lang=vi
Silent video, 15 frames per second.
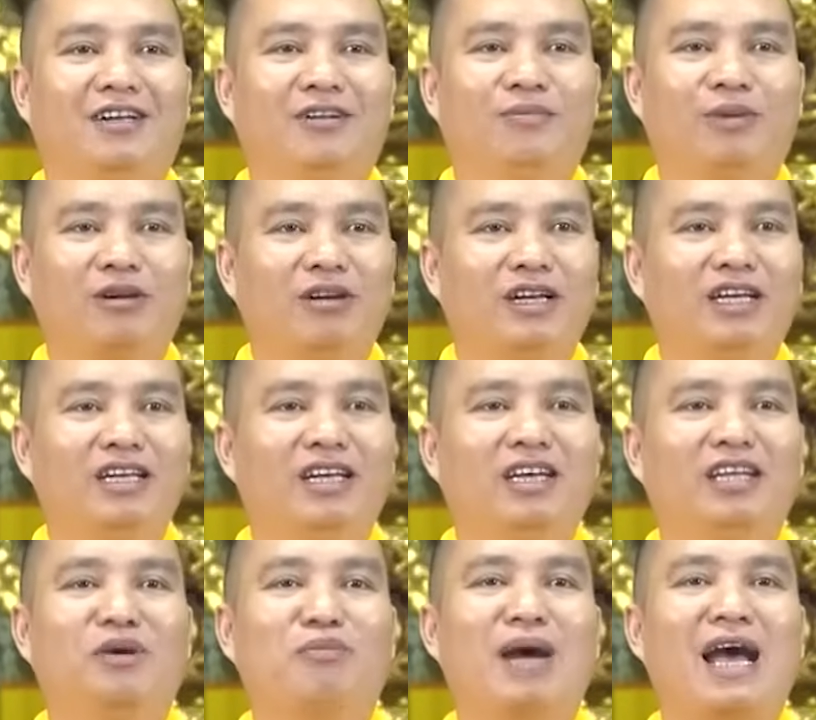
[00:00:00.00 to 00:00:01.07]
mới có nghĩ là
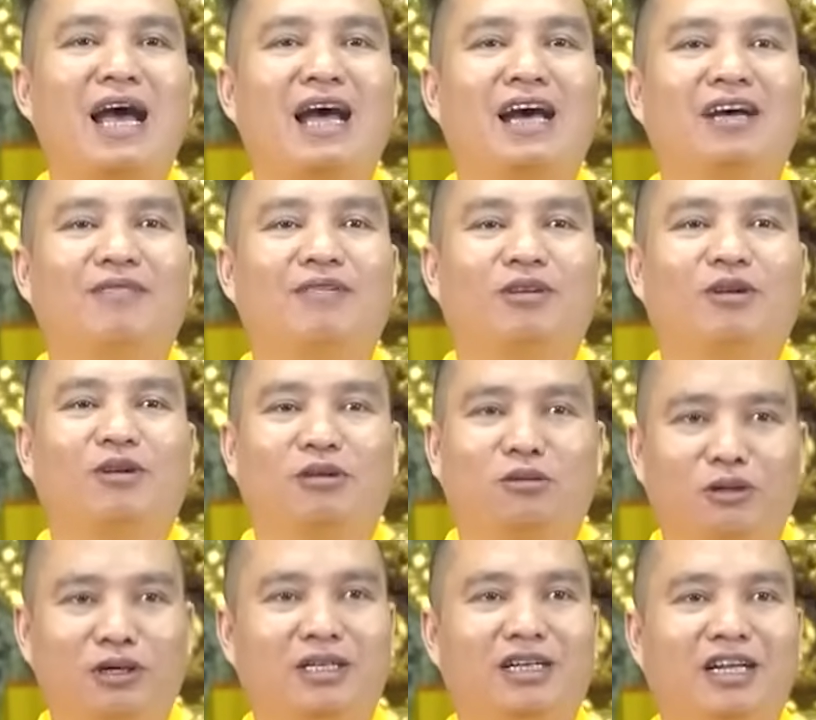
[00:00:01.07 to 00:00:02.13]
hết tầng 3. Và tôi nói
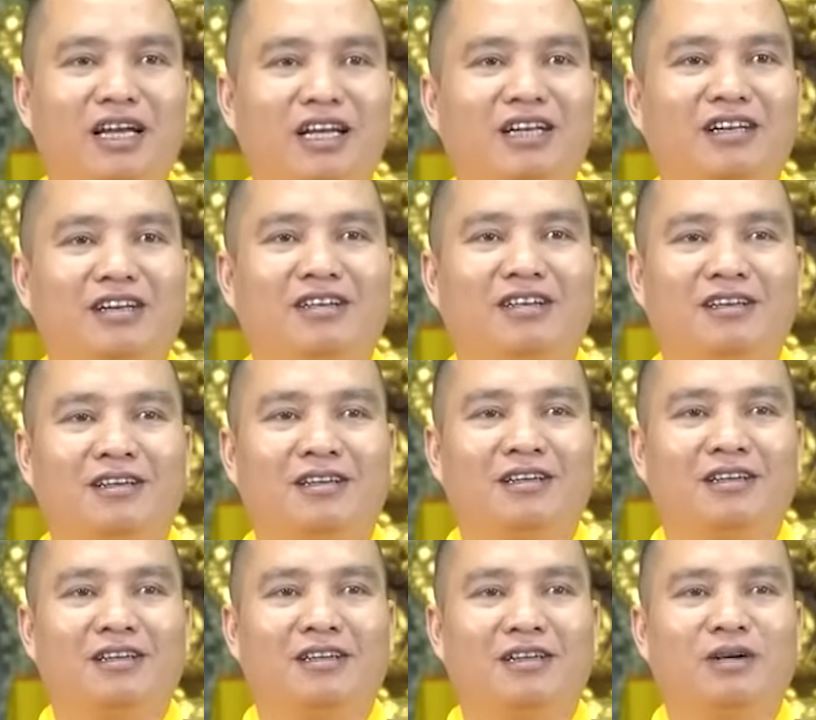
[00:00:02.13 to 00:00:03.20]
thôi cứ đến
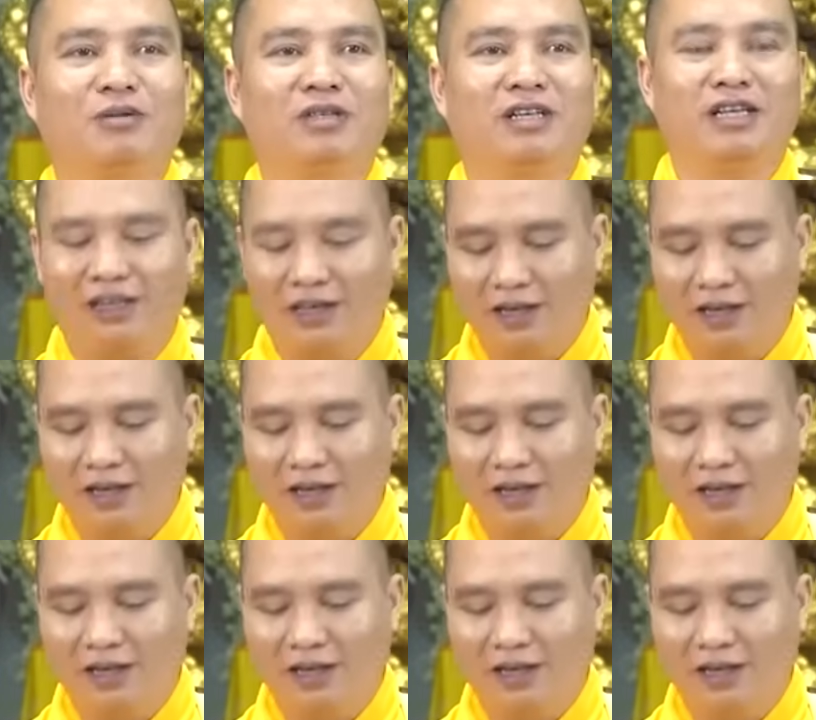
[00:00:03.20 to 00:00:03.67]
đâu thì nghĩ.